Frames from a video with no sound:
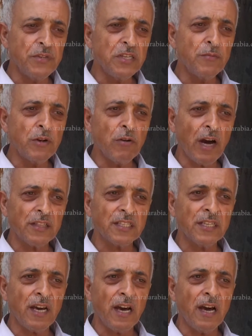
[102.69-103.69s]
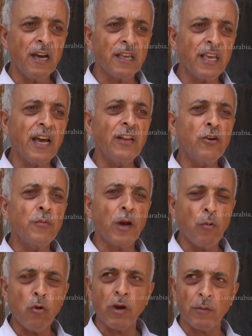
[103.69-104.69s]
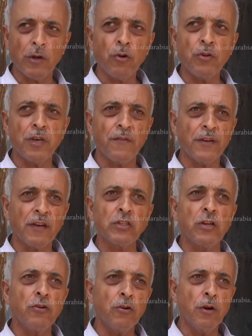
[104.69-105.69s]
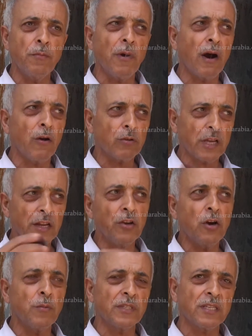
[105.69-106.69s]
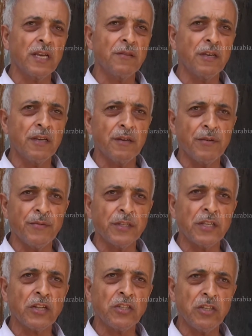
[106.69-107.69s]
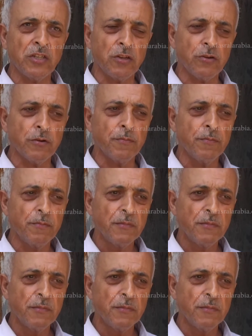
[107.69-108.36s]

بيجيب الواحد الساعه يا اليوم يا بكره بياخذها في نفس اليوم او ثاني يوم اذا كان آه، بيقدرش يجي اليوم